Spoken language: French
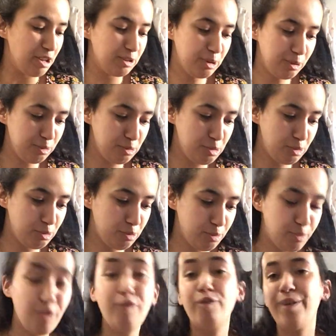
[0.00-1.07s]
Donc du coup,
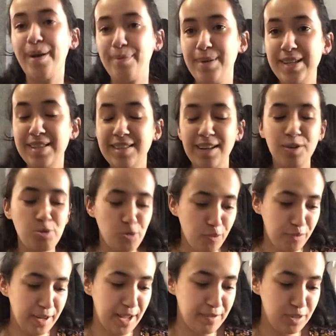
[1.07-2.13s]
pour vous faire plaisir, je vous
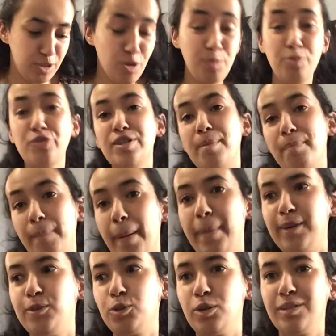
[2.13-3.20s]
fais la vidéo. En plus, il y a pas
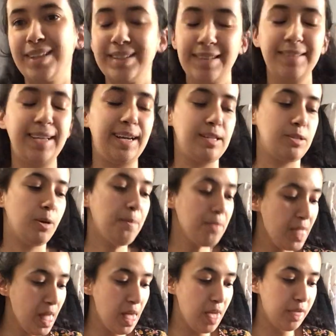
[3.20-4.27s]
mal de trucs très intéressants.
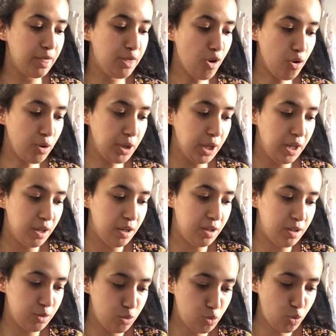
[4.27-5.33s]
Donc,
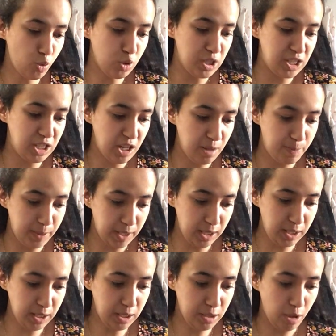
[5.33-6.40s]
euh, tout ce que j'ai
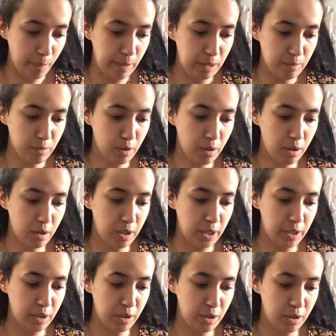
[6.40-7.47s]
pris, normalement,
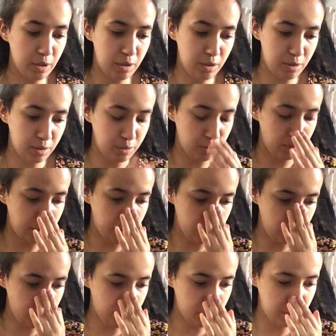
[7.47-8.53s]
euh,
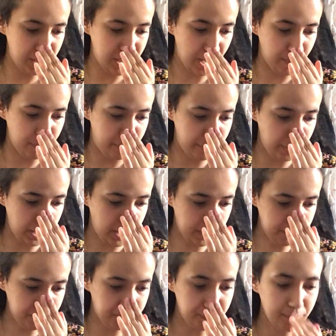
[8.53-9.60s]
normalement, ça me
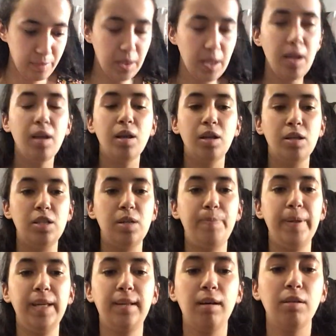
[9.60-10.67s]
fait... J'ai
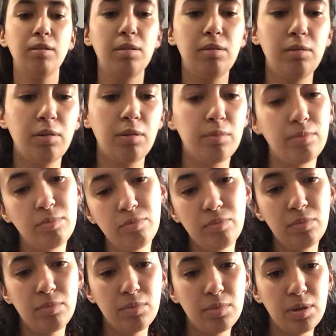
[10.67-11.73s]
payé 40... Non,
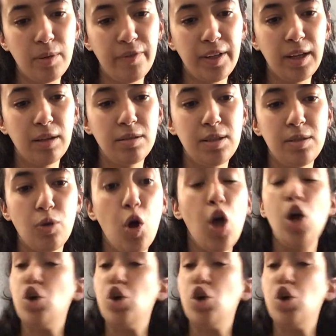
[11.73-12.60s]
ça m'a fait 46 euros.